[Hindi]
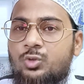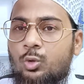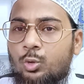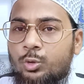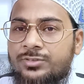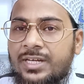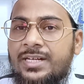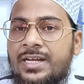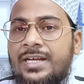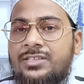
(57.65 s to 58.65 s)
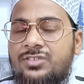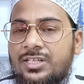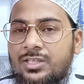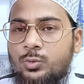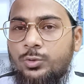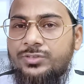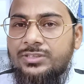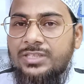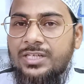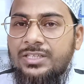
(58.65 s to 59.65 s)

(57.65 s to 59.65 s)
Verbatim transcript: तो रोज़ाना ऐसा नहीं हो सकता